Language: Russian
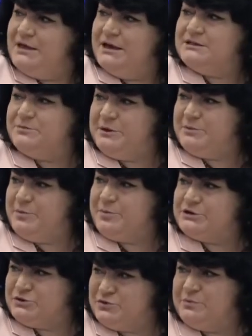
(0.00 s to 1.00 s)
А теперь
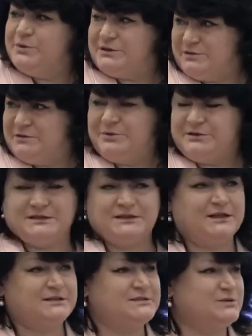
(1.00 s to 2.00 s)
попрошу ребят
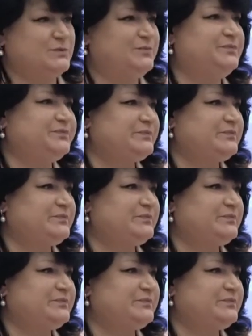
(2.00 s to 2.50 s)
презентацию.